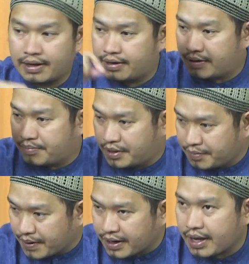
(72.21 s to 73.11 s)
Anda
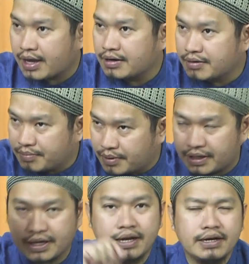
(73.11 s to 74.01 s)
beli pakaian,
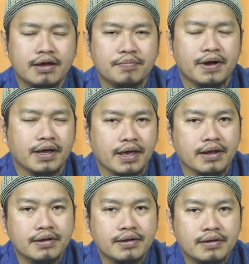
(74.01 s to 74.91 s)
belikan dia pakaian.